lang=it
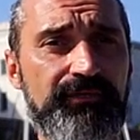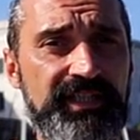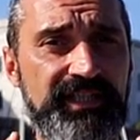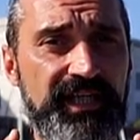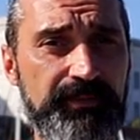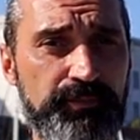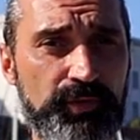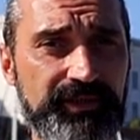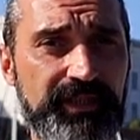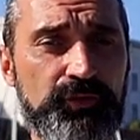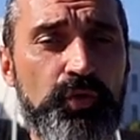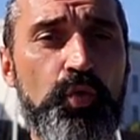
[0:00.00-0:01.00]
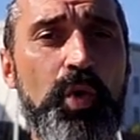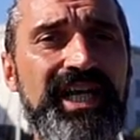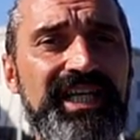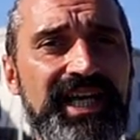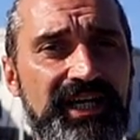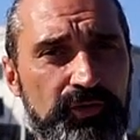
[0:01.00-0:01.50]
viene riportato
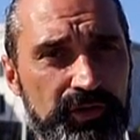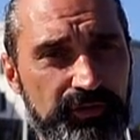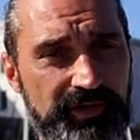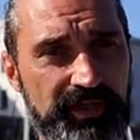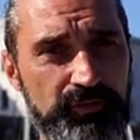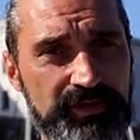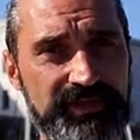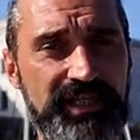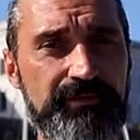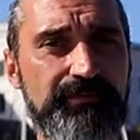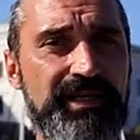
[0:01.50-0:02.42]
quale ancora dovrai acquistare in